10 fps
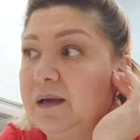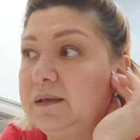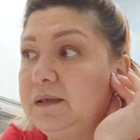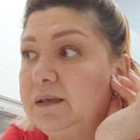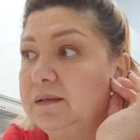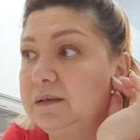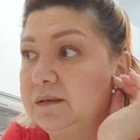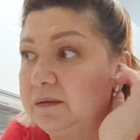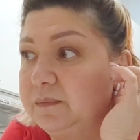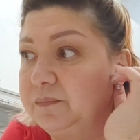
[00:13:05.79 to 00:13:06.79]
И
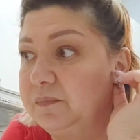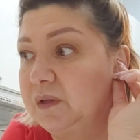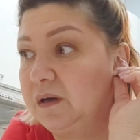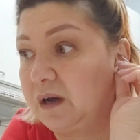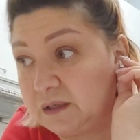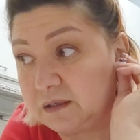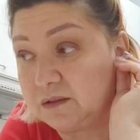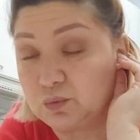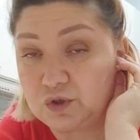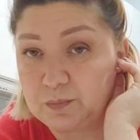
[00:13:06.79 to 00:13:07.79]
э, она
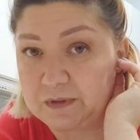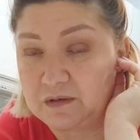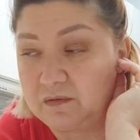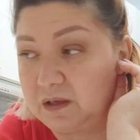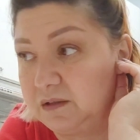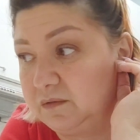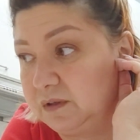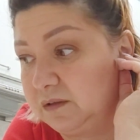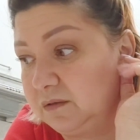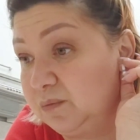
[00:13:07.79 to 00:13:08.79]
тут же
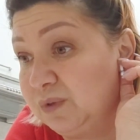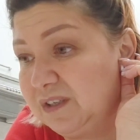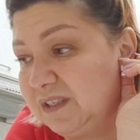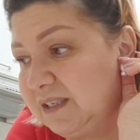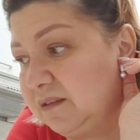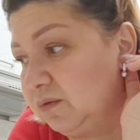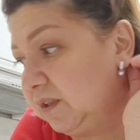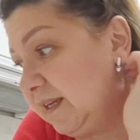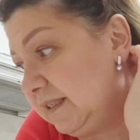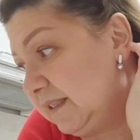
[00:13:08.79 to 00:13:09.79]
подхватывает. Иммунитет, вот
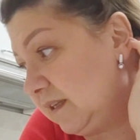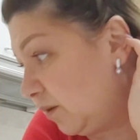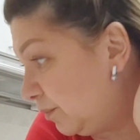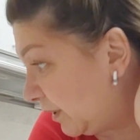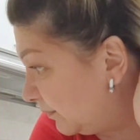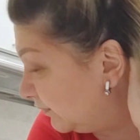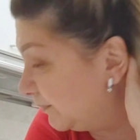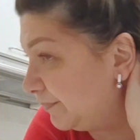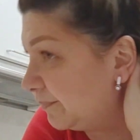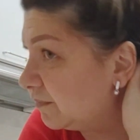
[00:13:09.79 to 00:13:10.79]
я не знаю, прям
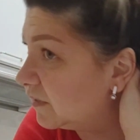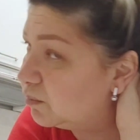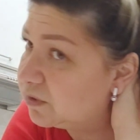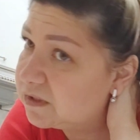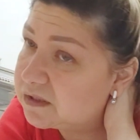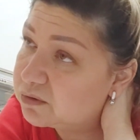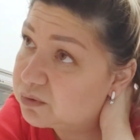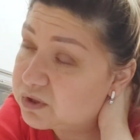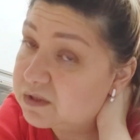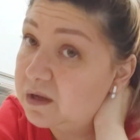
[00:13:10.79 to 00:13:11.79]
иммунитет
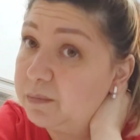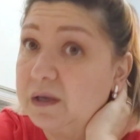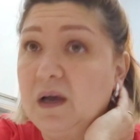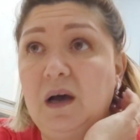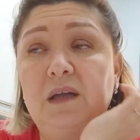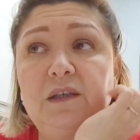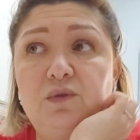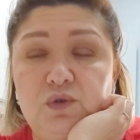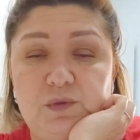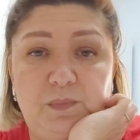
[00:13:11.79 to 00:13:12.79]
очень слабый. Она
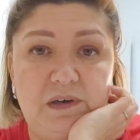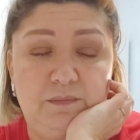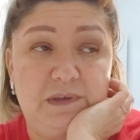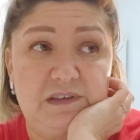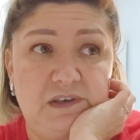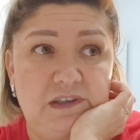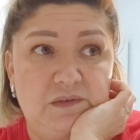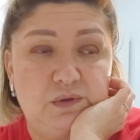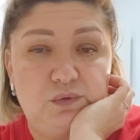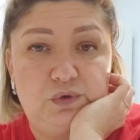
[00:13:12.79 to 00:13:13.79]
тут же
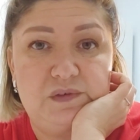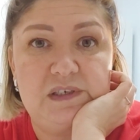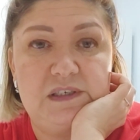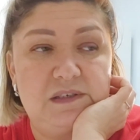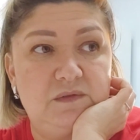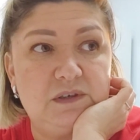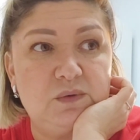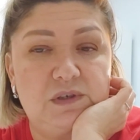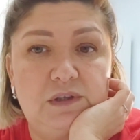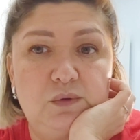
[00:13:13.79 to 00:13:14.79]
подхватывает у нее все эти
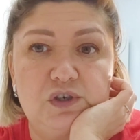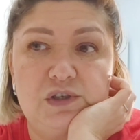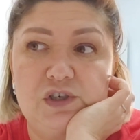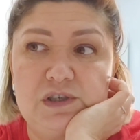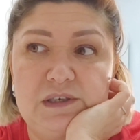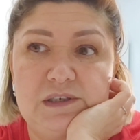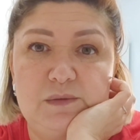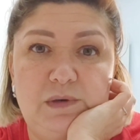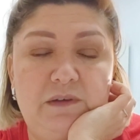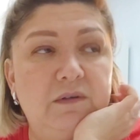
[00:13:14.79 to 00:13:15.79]
вирусы и тоже начинает
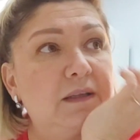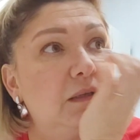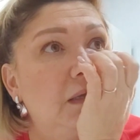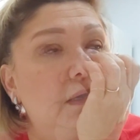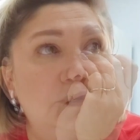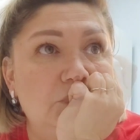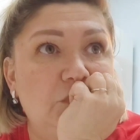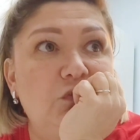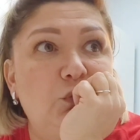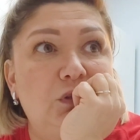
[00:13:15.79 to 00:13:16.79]
заболевать.
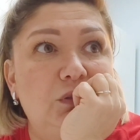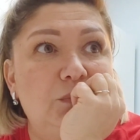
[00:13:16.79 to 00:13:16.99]
Вот.